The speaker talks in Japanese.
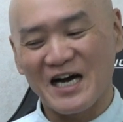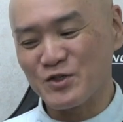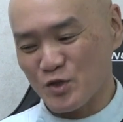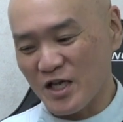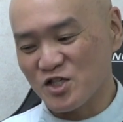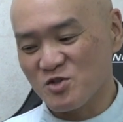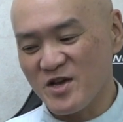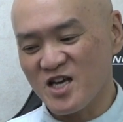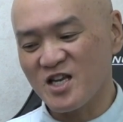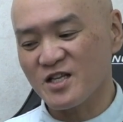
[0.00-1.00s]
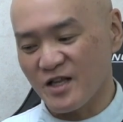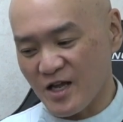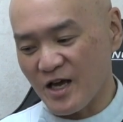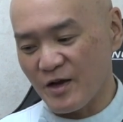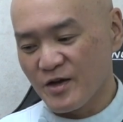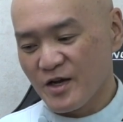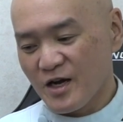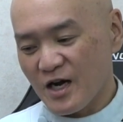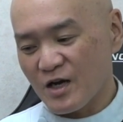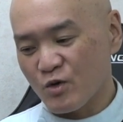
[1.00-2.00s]
あのね爪切りってね
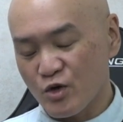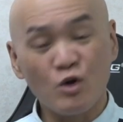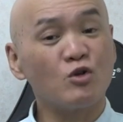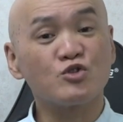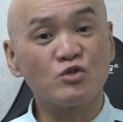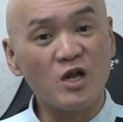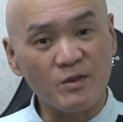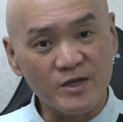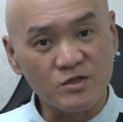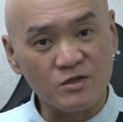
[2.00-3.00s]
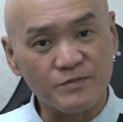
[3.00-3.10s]
あのいろいろ種類あります